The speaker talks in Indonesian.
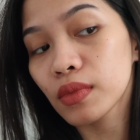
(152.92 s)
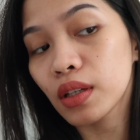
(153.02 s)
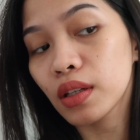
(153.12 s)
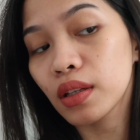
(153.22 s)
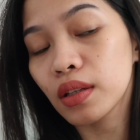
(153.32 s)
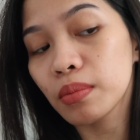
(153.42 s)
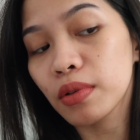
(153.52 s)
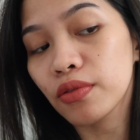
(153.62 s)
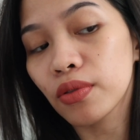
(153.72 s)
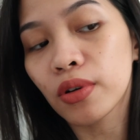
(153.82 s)
Ini
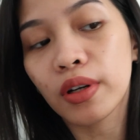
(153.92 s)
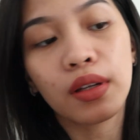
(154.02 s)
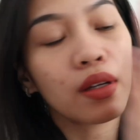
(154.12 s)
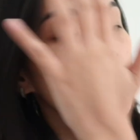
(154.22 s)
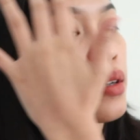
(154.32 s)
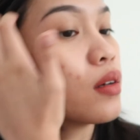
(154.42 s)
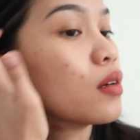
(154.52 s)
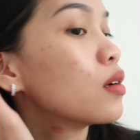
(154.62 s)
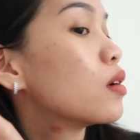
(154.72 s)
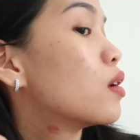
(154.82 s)
before-nya.
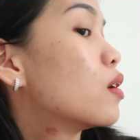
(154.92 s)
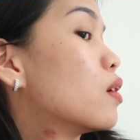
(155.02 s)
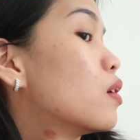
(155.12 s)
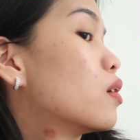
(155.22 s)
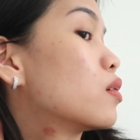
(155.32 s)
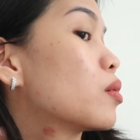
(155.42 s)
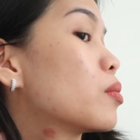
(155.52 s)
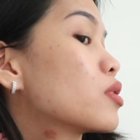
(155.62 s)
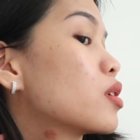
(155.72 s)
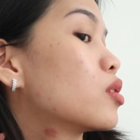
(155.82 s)

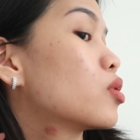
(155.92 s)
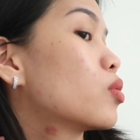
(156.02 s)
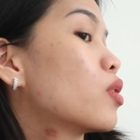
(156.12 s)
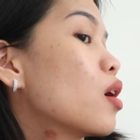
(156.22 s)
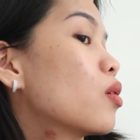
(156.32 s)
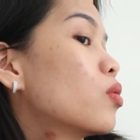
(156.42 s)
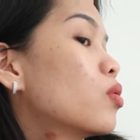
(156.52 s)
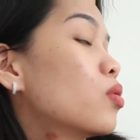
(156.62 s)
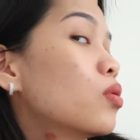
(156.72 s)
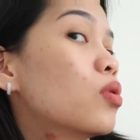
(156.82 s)
Skin tone
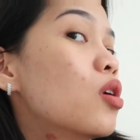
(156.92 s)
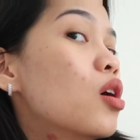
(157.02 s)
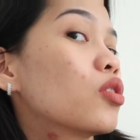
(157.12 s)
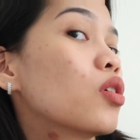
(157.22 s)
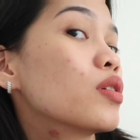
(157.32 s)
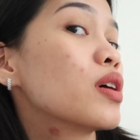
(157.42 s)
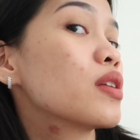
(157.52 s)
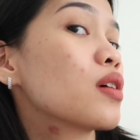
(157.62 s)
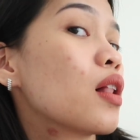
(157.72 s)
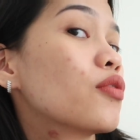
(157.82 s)
aku tolong jangan
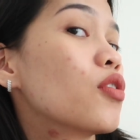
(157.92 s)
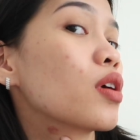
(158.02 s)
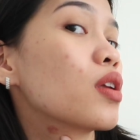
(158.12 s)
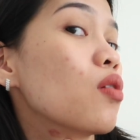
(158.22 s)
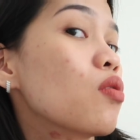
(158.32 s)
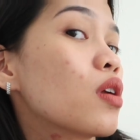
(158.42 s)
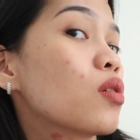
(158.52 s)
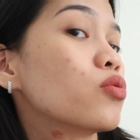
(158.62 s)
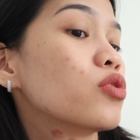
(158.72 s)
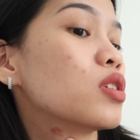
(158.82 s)
salah ini aku kena
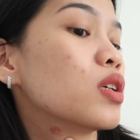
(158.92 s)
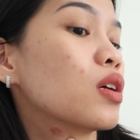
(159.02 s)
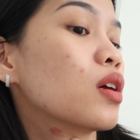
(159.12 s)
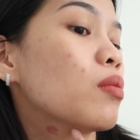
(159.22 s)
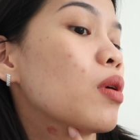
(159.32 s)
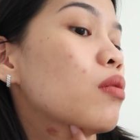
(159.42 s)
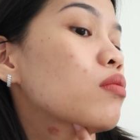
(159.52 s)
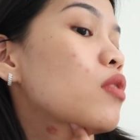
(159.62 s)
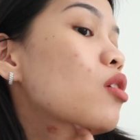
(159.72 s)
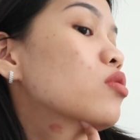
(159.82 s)
kucing yang
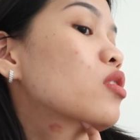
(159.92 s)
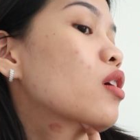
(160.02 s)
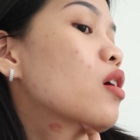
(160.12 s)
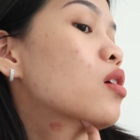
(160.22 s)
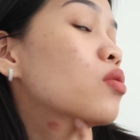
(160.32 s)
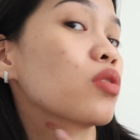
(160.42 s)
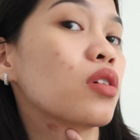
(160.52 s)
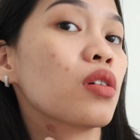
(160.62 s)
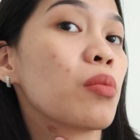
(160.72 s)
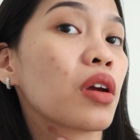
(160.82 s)
aku sering garuk
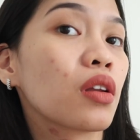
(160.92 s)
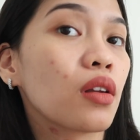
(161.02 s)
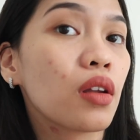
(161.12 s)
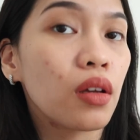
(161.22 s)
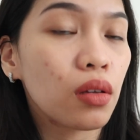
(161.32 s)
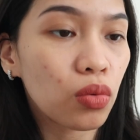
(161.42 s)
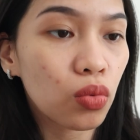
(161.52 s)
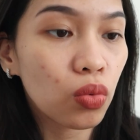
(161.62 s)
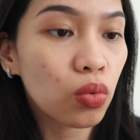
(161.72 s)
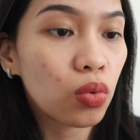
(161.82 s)
jadi makin gede gitu
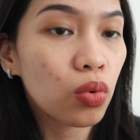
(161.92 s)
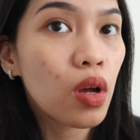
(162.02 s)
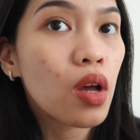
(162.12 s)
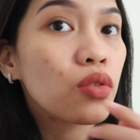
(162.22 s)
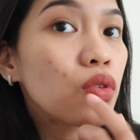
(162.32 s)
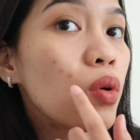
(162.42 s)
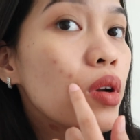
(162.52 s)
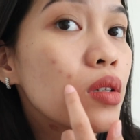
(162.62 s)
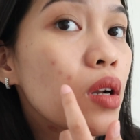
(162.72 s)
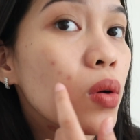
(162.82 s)
so aku
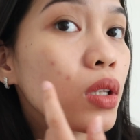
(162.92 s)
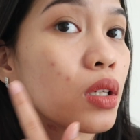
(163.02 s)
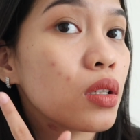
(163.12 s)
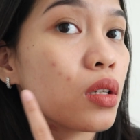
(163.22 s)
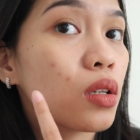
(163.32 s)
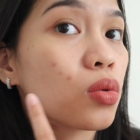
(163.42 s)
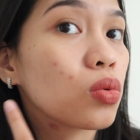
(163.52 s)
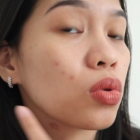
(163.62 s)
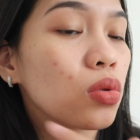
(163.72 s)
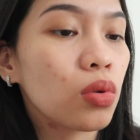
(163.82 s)
ada jerawatnya di sini tuh,
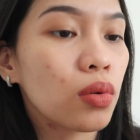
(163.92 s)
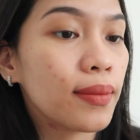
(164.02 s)
tuh, tuh.